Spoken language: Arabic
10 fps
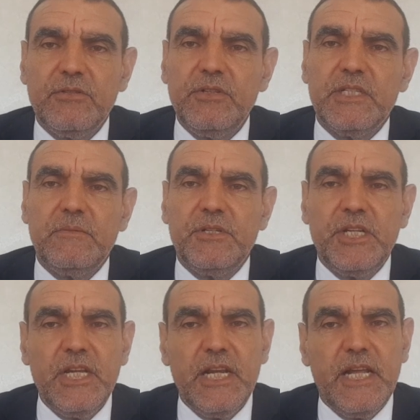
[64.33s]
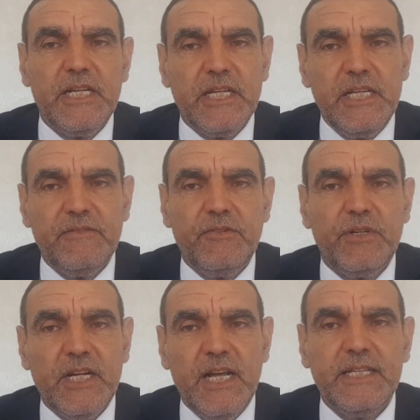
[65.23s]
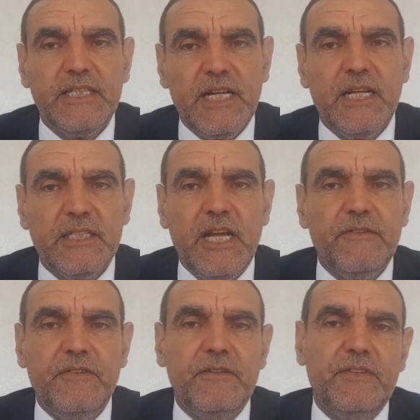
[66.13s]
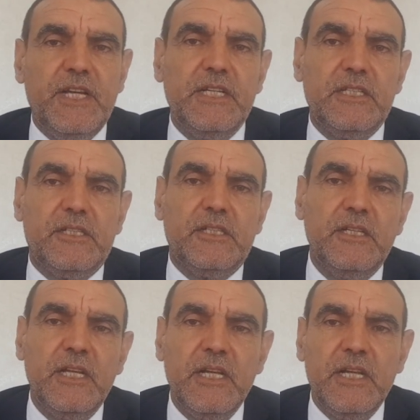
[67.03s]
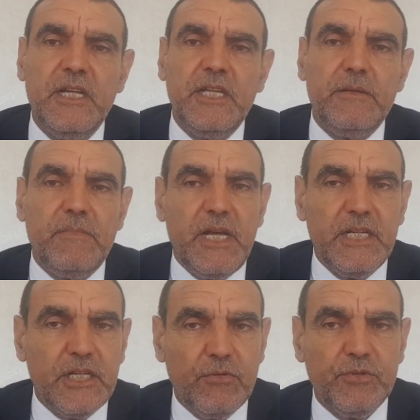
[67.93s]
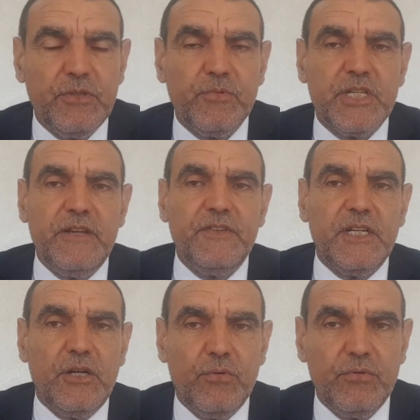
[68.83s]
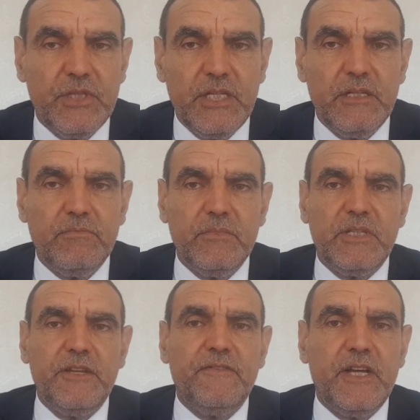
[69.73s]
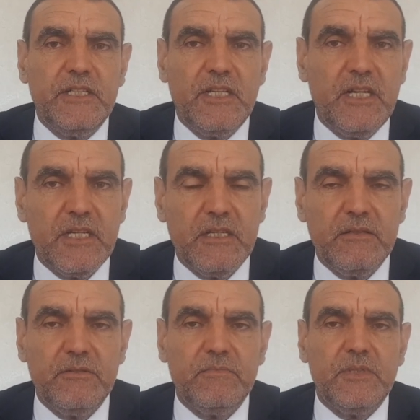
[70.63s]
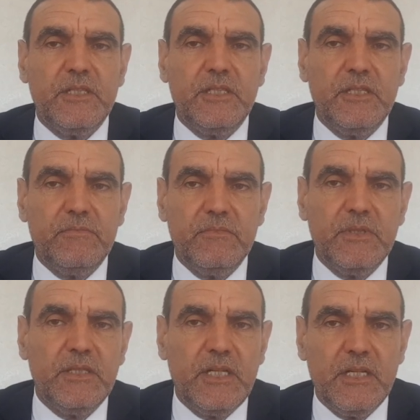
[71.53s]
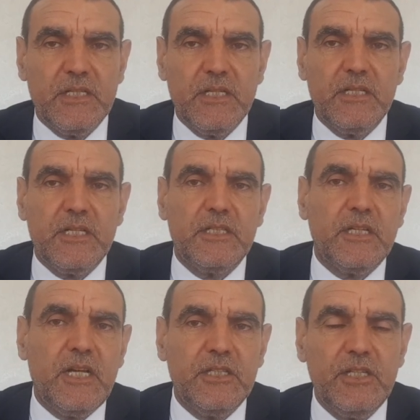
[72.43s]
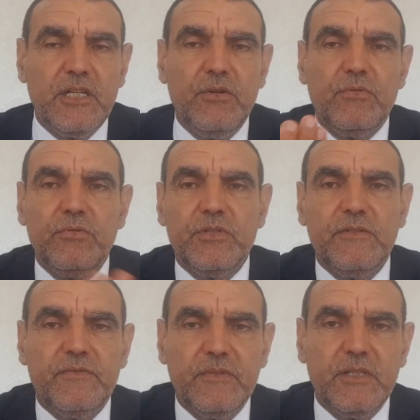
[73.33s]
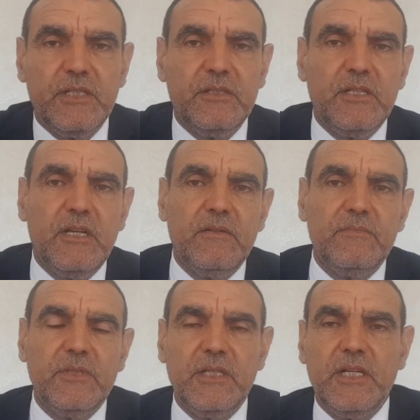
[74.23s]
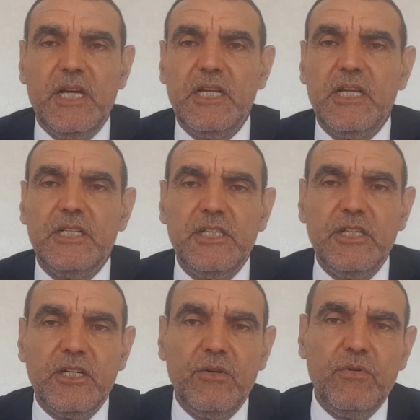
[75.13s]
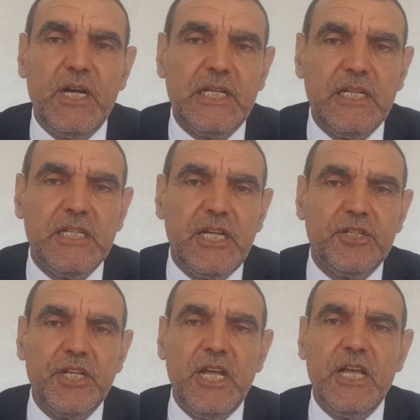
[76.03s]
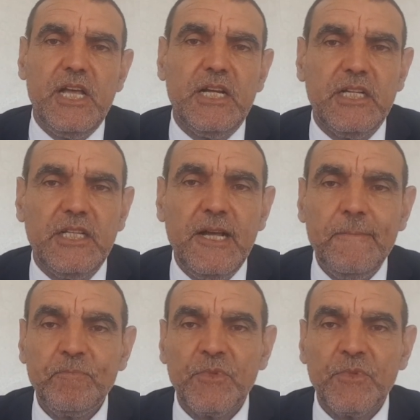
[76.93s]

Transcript: تحس بشيء لأنك هناك عندك أخطاء في في حياتك إما أنك كنت مسافرة أو كنت ضيفة عند يعني صديقاتك أو كنت في عند عائلتك أو أكلت أشياء هكذا